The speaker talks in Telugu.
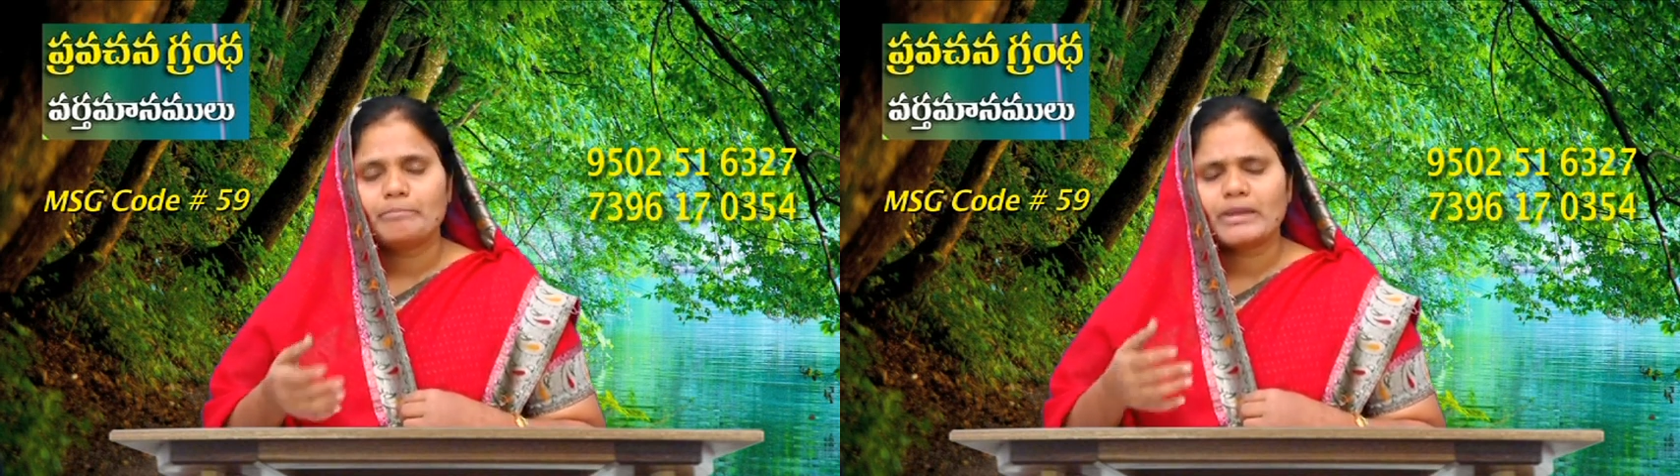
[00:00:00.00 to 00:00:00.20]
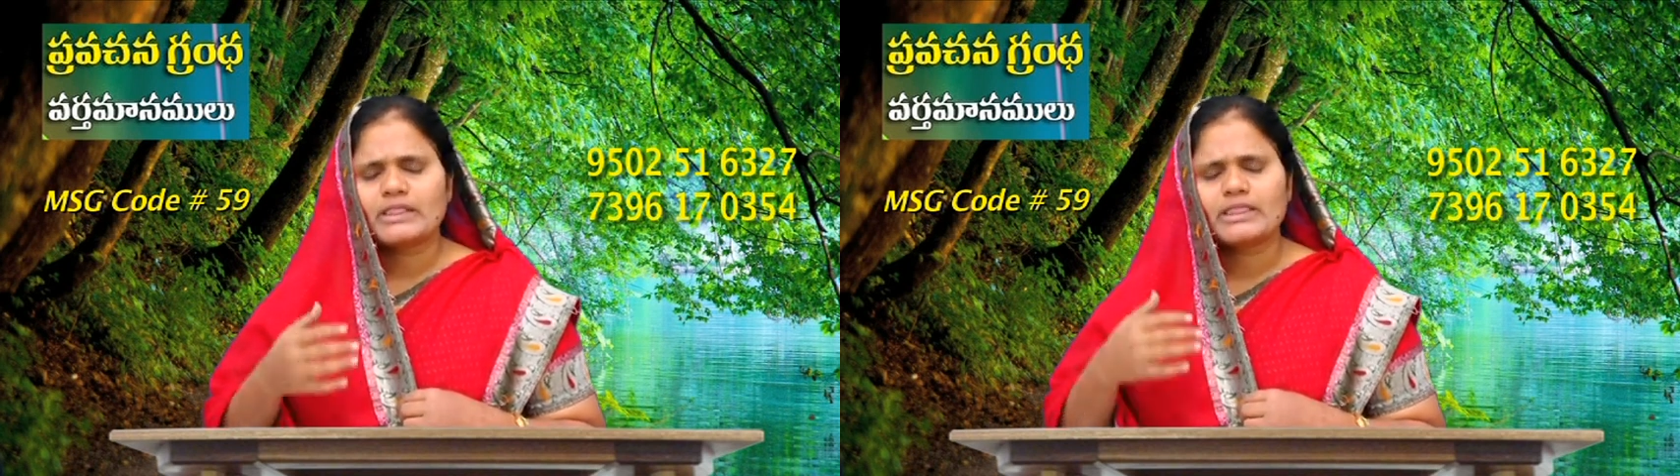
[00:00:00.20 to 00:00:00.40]

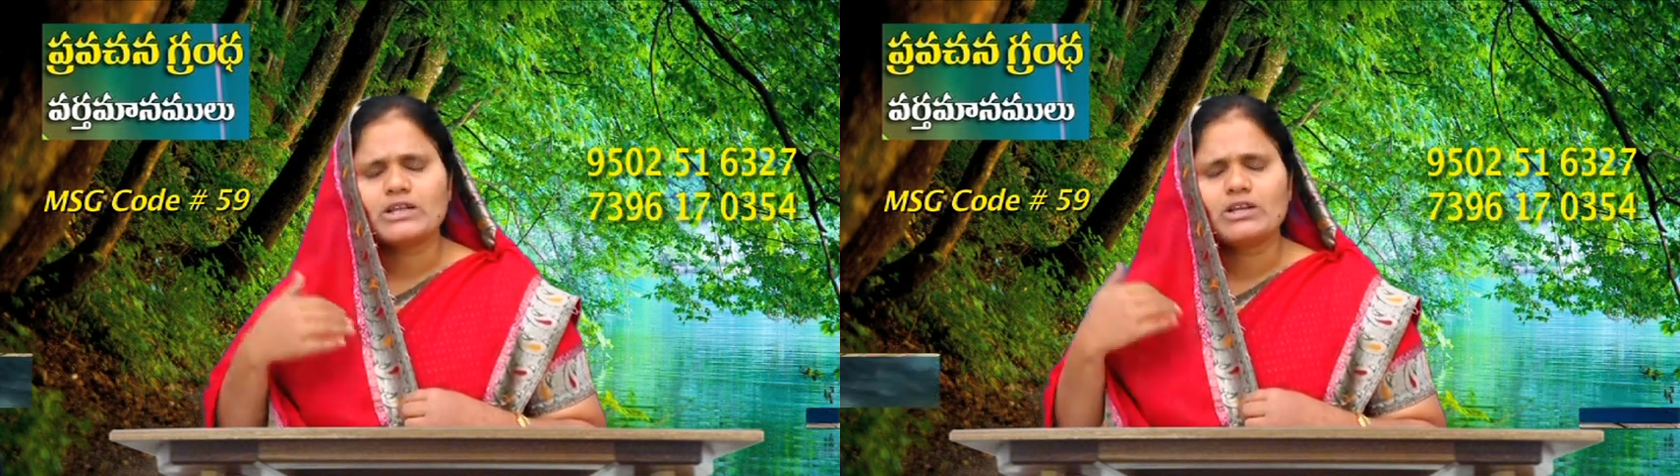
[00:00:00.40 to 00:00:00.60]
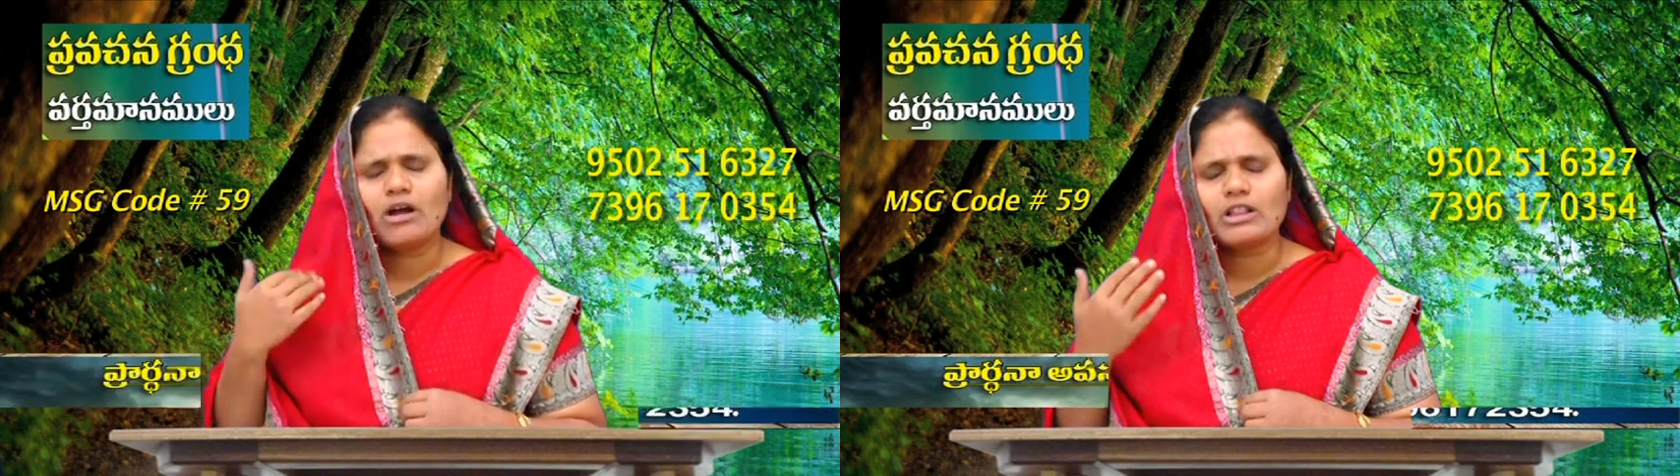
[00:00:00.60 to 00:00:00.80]
పెద్ద
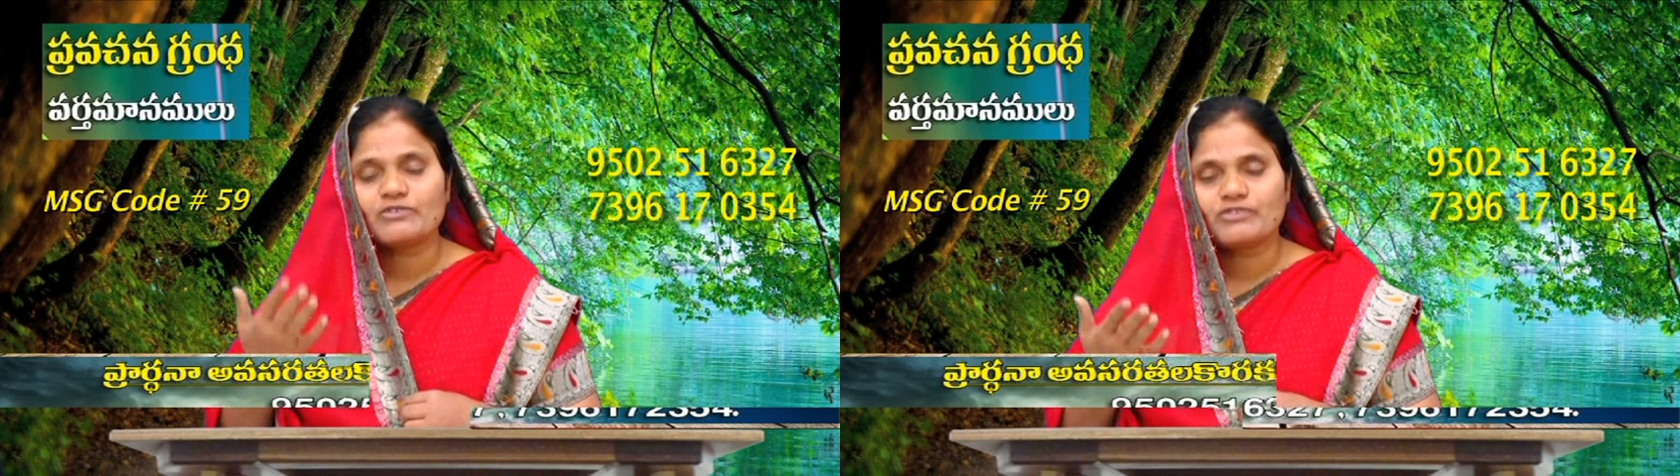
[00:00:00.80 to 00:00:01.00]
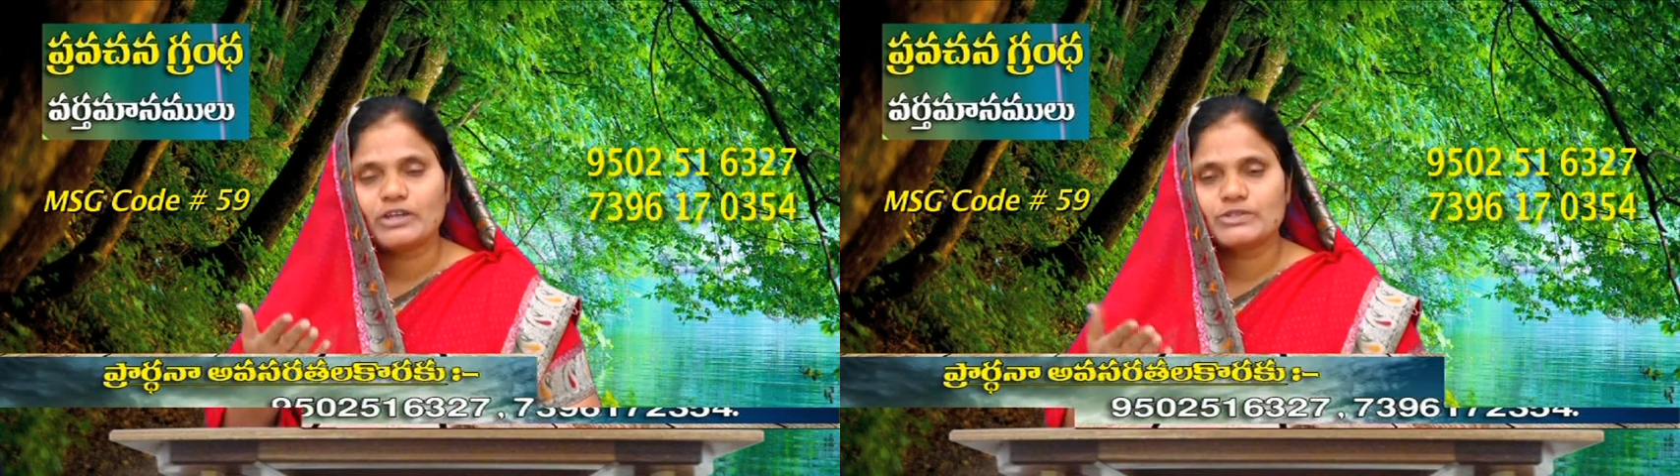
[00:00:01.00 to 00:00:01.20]
గాల్
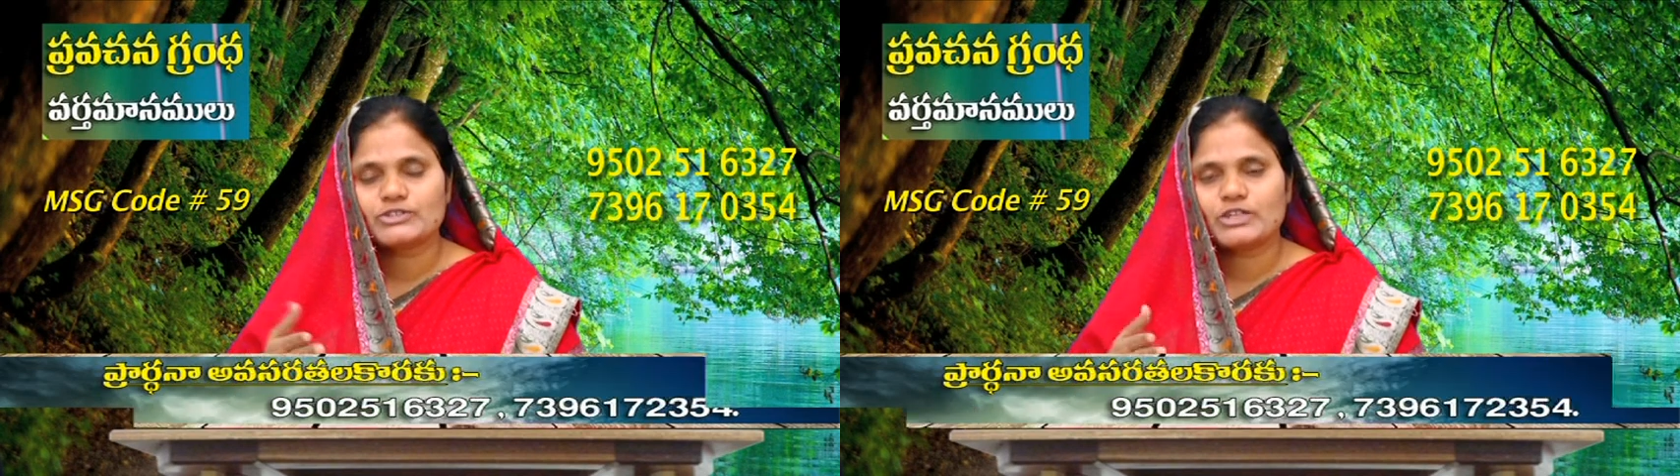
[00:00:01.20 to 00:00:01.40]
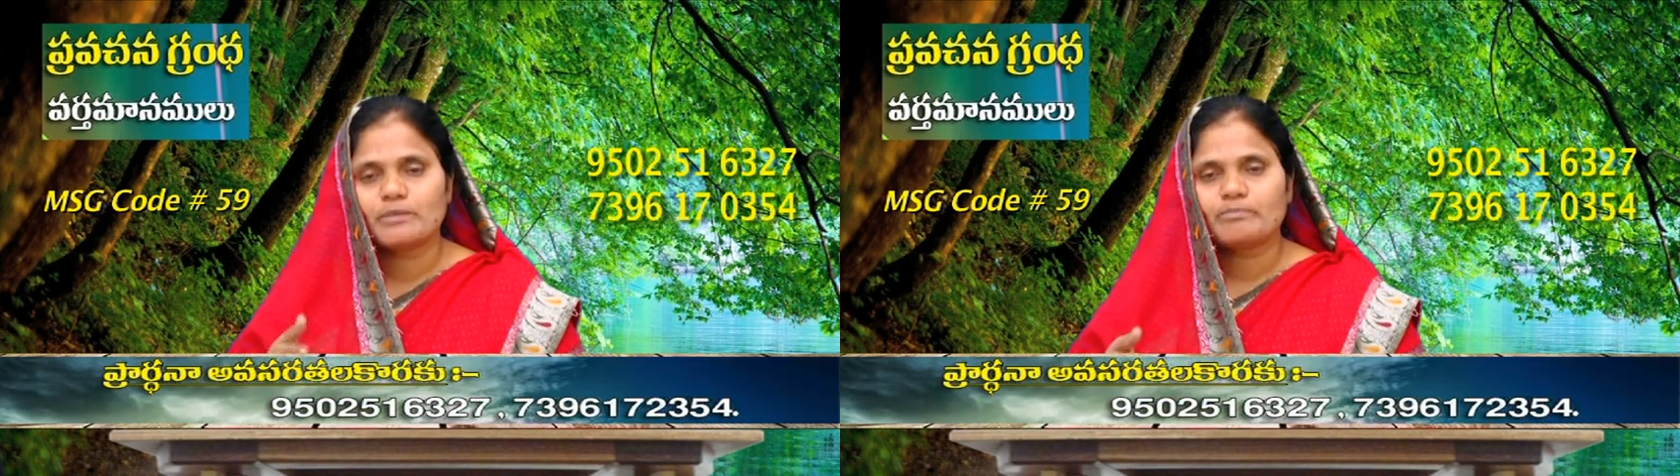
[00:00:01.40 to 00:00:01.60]
తుఫాన్లు
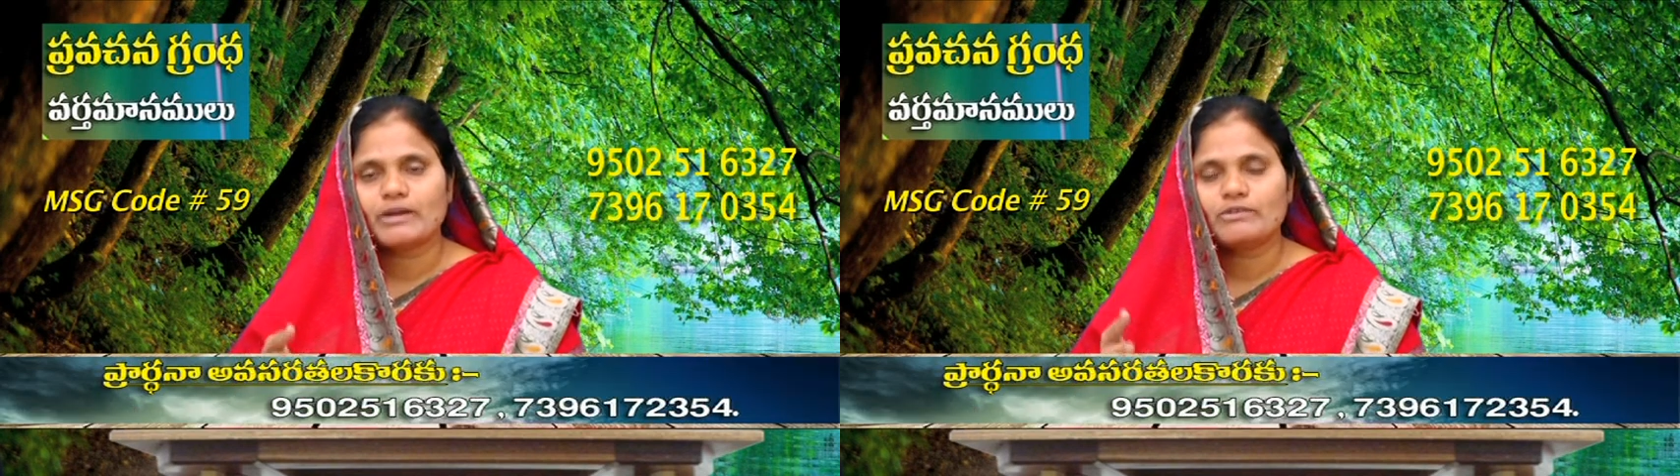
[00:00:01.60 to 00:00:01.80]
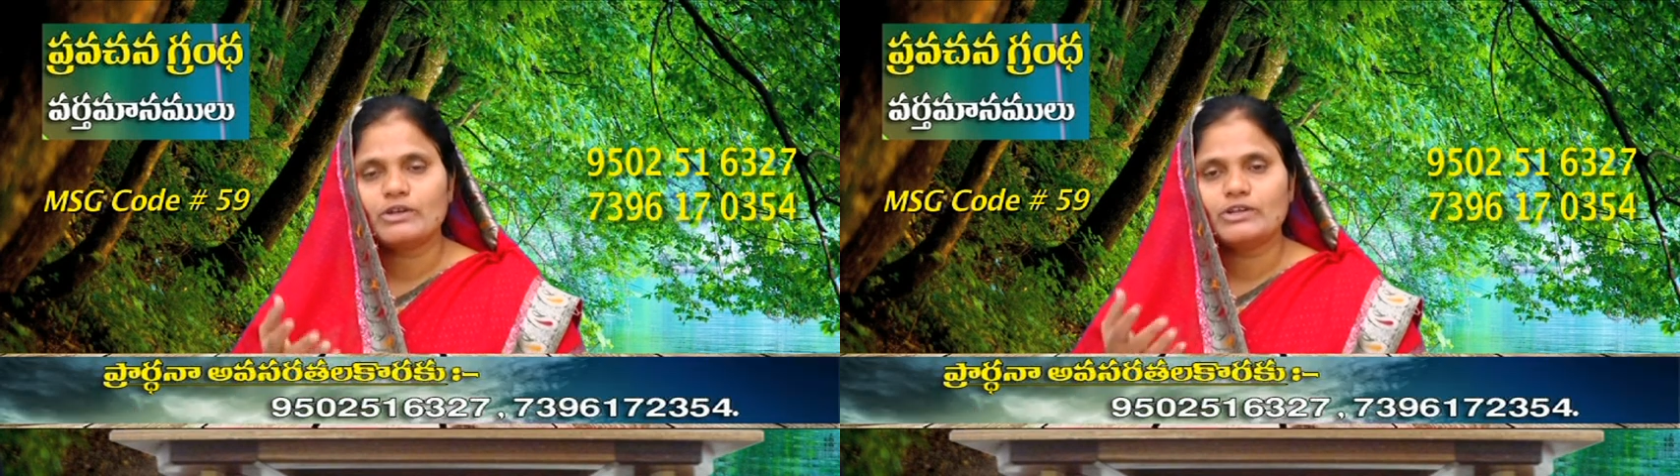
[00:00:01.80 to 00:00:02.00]
వస్తున్నాయి
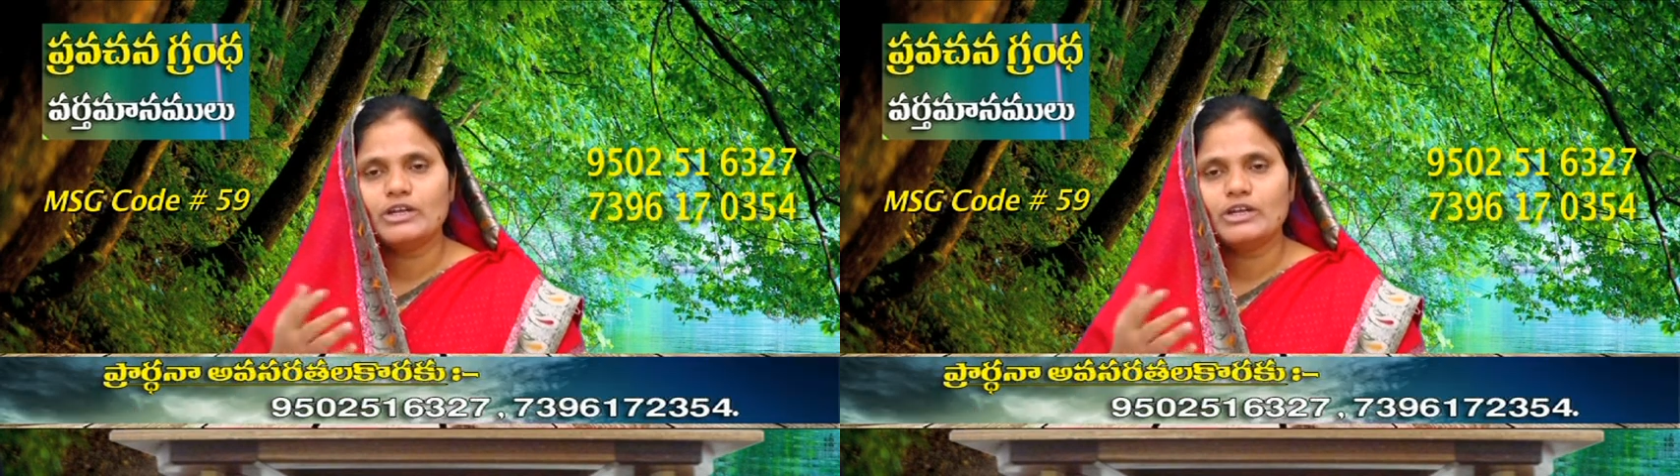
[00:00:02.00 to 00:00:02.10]
పడవలో